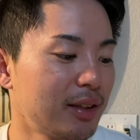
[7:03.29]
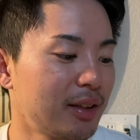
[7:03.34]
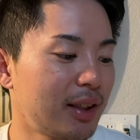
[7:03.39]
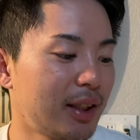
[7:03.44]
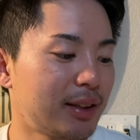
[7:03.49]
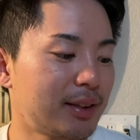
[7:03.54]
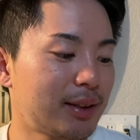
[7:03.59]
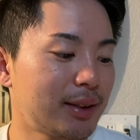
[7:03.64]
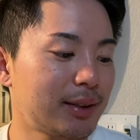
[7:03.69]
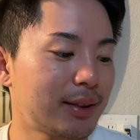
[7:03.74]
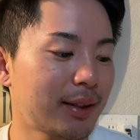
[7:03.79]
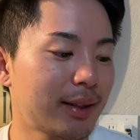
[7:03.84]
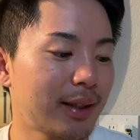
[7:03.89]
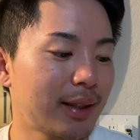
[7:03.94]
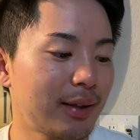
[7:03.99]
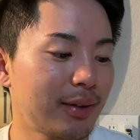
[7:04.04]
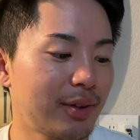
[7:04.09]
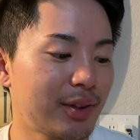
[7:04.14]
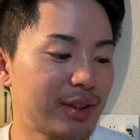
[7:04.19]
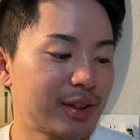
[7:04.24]
で、四死
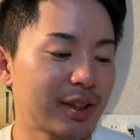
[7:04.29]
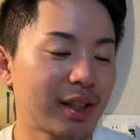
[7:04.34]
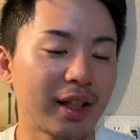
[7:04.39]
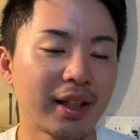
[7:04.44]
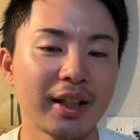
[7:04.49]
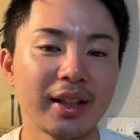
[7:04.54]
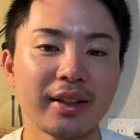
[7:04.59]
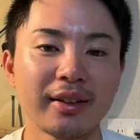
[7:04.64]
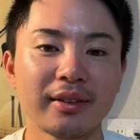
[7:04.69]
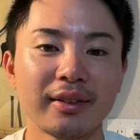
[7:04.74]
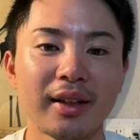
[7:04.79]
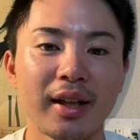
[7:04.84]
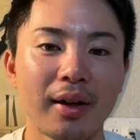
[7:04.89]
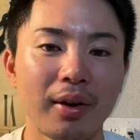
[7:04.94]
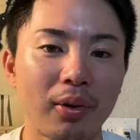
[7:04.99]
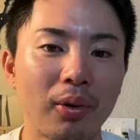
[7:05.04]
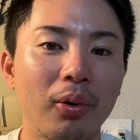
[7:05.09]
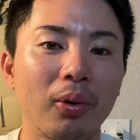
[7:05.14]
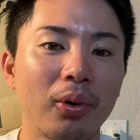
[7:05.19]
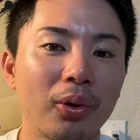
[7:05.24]
球率が
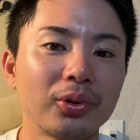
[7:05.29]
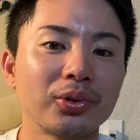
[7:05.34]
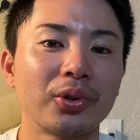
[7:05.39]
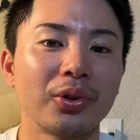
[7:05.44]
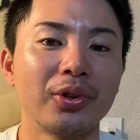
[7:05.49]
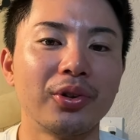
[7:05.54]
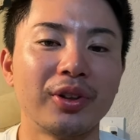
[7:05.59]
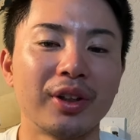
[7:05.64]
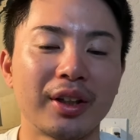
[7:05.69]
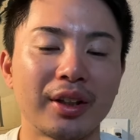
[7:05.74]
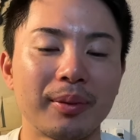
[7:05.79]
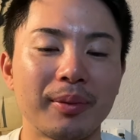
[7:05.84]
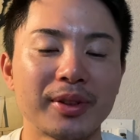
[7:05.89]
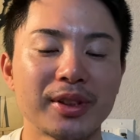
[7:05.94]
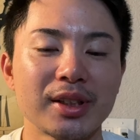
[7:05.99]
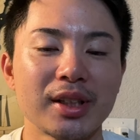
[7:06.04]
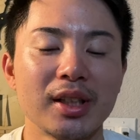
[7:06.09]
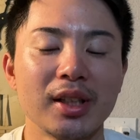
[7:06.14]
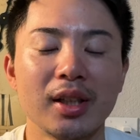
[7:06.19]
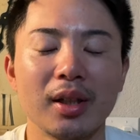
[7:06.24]
1.56というふうになってま
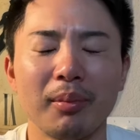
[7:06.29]
す。